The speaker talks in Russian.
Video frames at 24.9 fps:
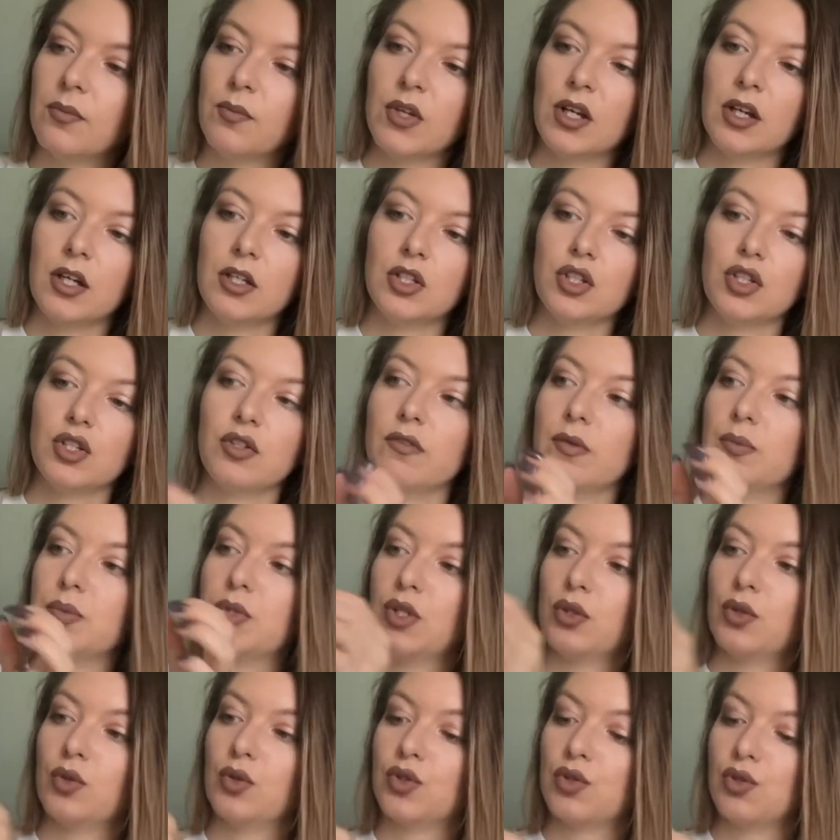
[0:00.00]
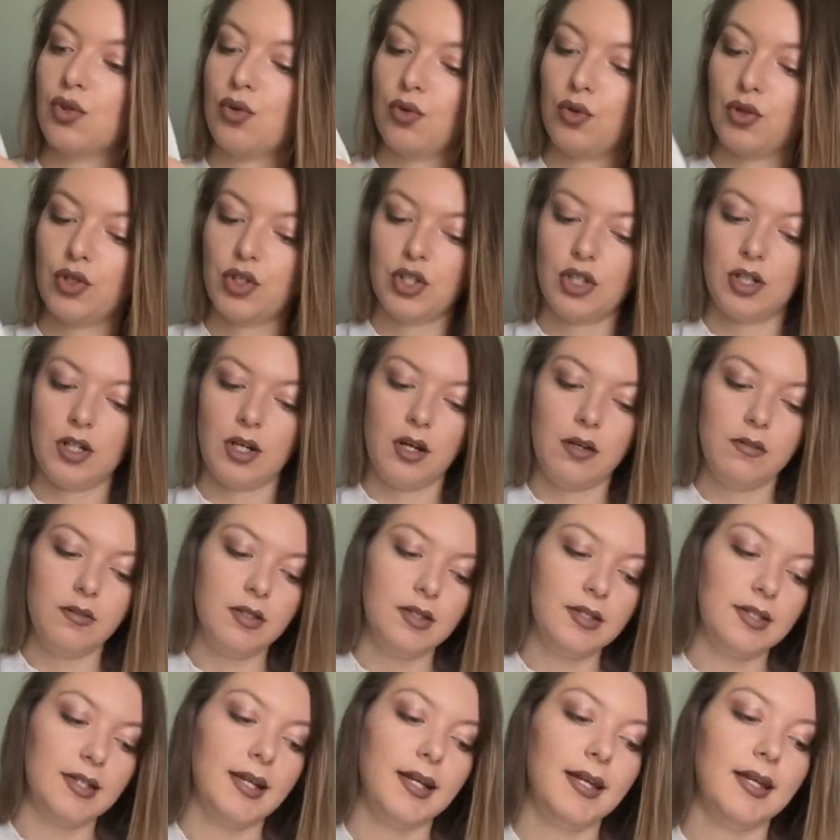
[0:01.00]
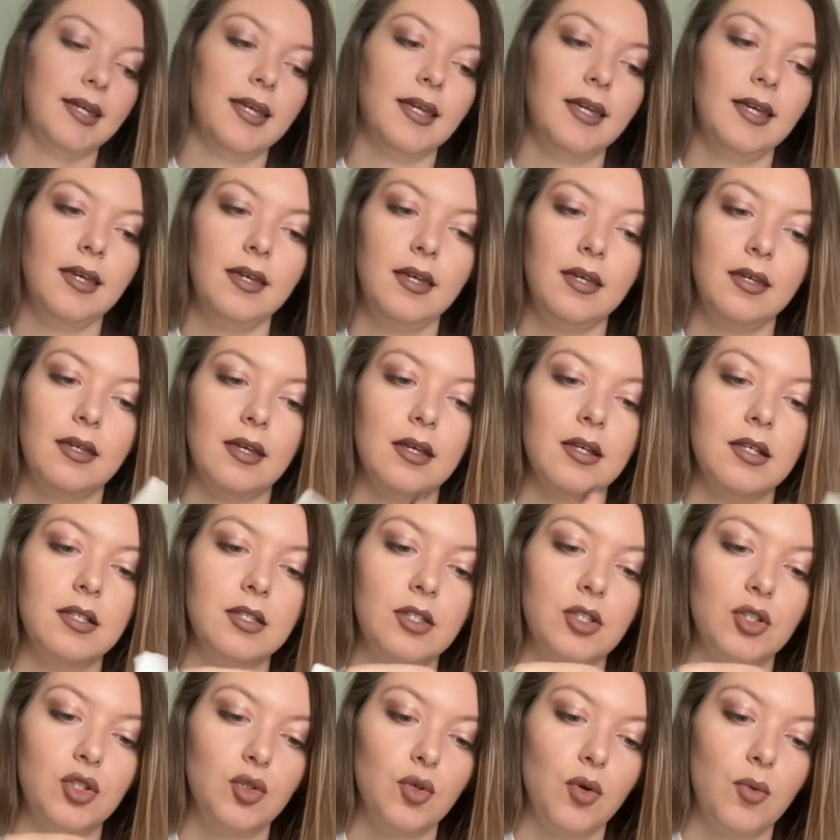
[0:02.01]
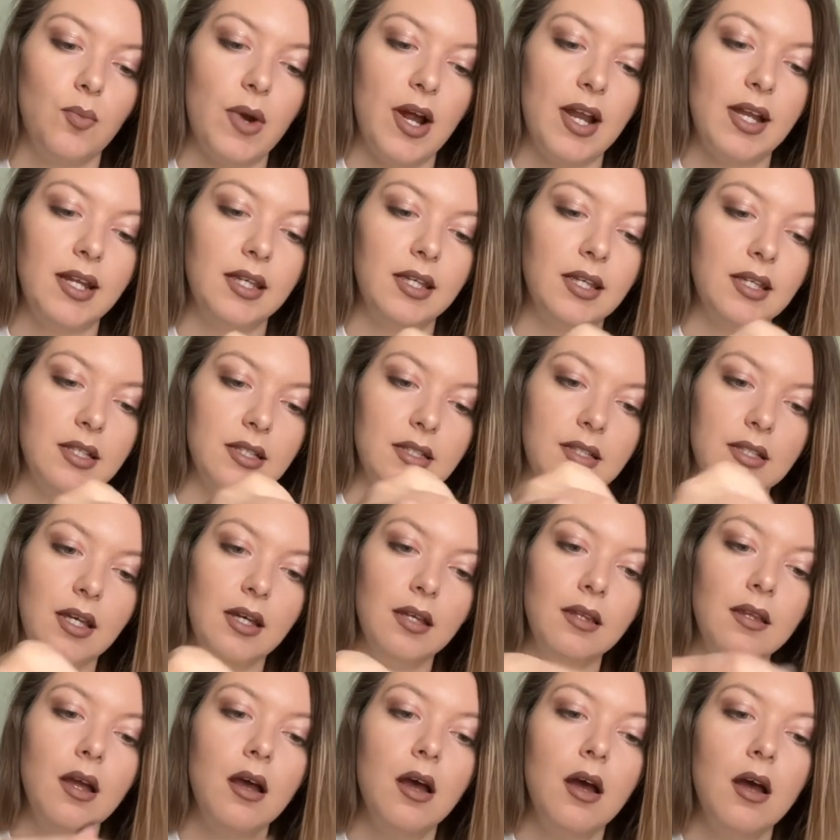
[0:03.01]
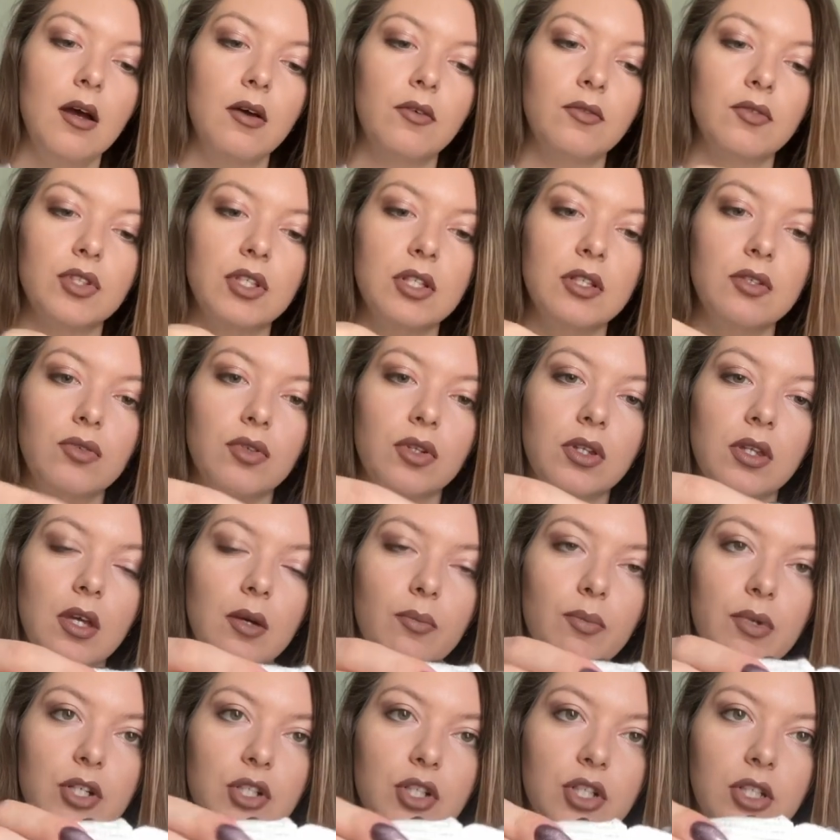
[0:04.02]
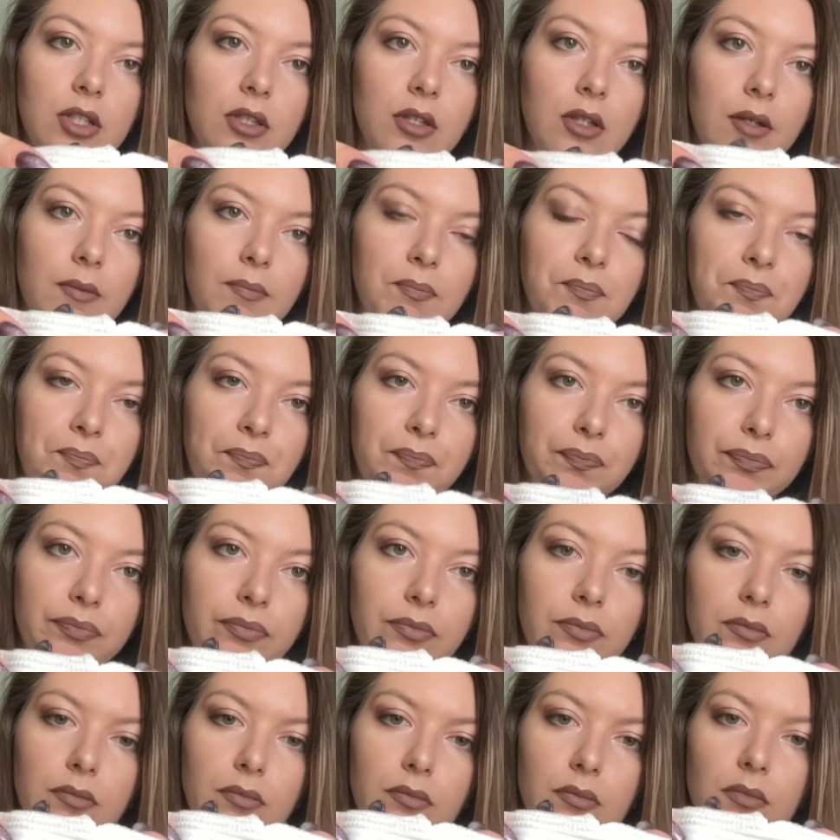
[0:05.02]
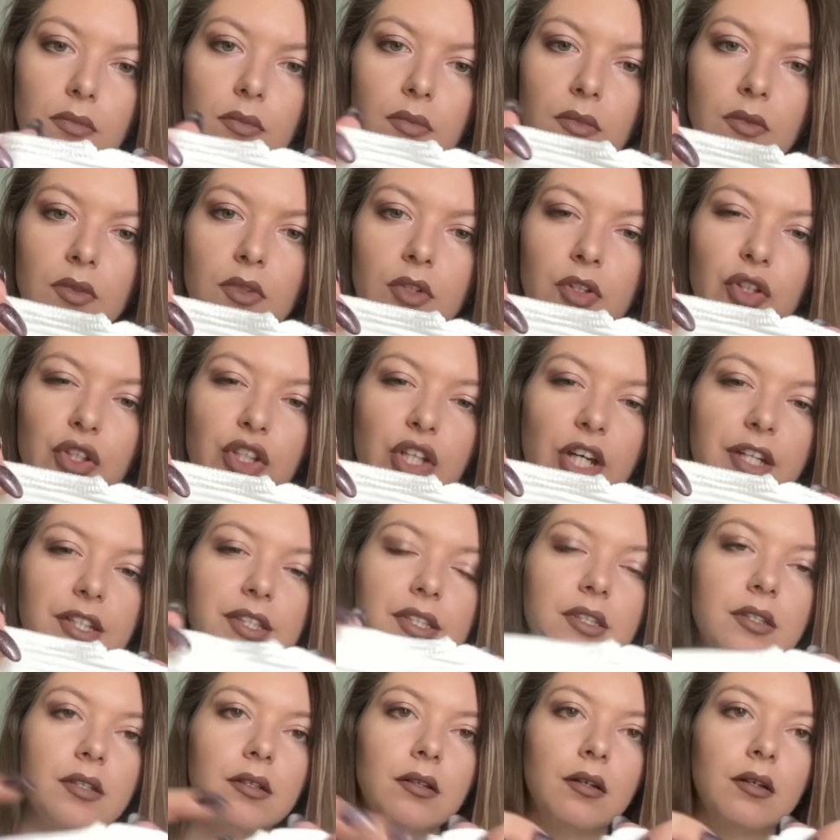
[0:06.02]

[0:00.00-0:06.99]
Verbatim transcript: мне, конечно, вообще тоже не очень нравится. И есть еще маленький изъян, вот здесь вот не прошита часть.